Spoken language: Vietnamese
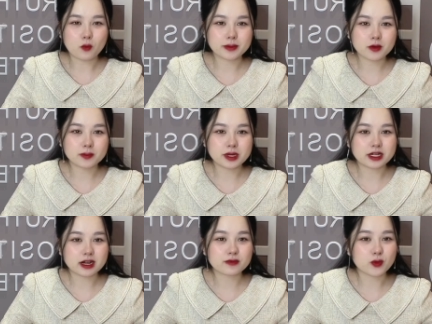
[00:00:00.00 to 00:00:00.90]
cái món mì rất
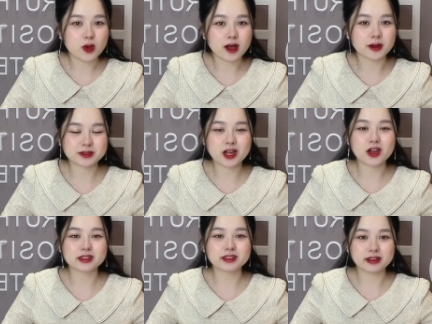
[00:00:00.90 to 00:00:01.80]
là phù hợp
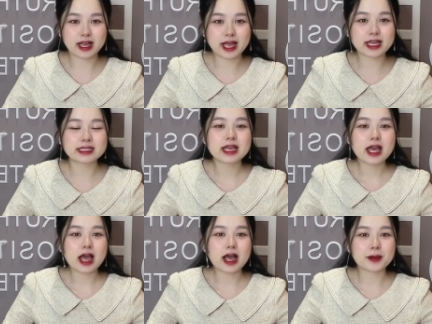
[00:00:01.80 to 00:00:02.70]
cho những ai,
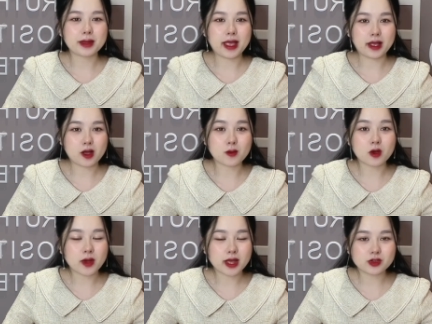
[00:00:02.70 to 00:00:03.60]
ờ, mà không có
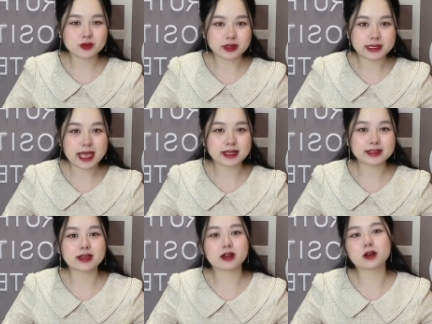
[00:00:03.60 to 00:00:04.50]
quá nhiều thời gian như,
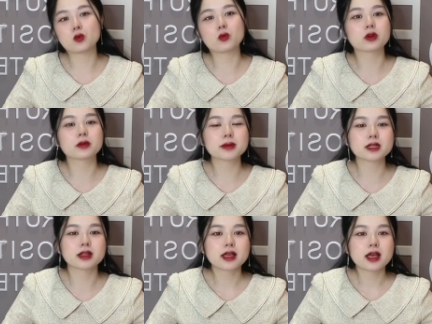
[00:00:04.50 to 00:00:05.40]
ờ, của mình.
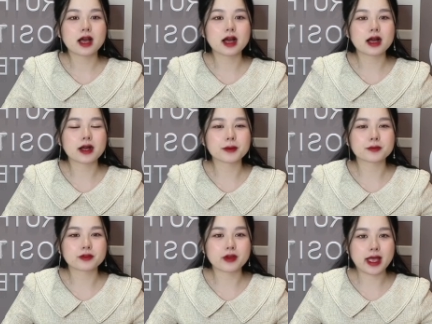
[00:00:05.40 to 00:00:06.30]
Ờ,
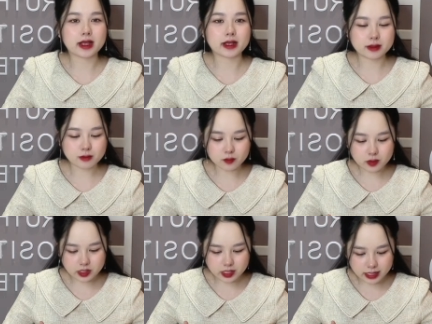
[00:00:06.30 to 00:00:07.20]
và cái món mì
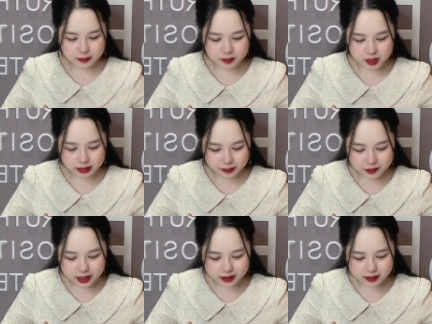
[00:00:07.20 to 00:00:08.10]
này á, mình cảm
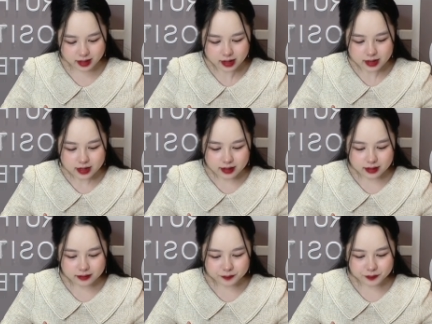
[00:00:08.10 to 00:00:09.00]
giác là,
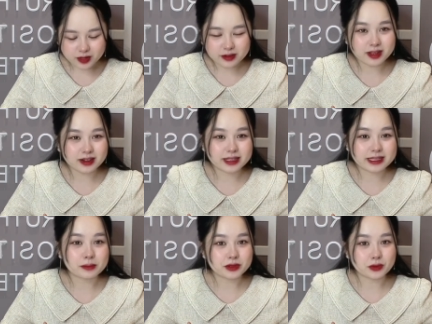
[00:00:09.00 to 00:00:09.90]
ờ, nó rất là
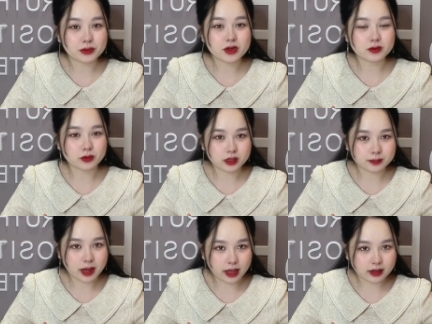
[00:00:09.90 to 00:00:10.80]
giống mì udon của Nhật
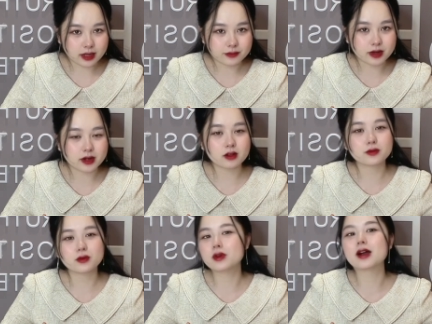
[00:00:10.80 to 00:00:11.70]
Bản này và rất là
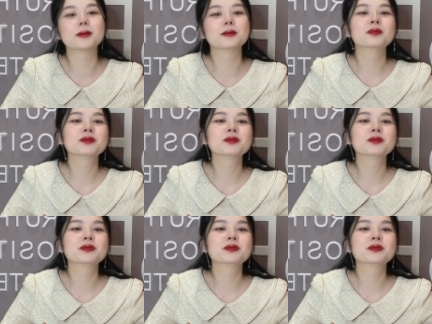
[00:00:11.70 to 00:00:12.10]
phù hợp,